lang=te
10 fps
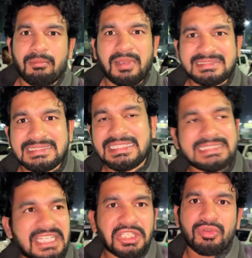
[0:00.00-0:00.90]
బస్సెస్
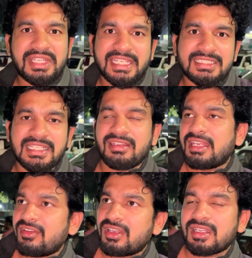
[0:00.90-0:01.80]
అయితే ఎటువంటి అయితే
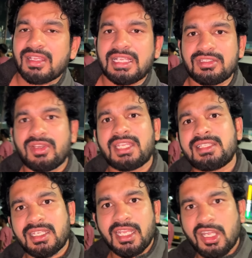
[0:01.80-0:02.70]
లేవంట అందువల్ల
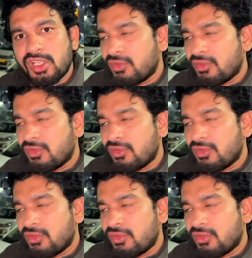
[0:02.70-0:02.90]
ఏంటంటే రెండు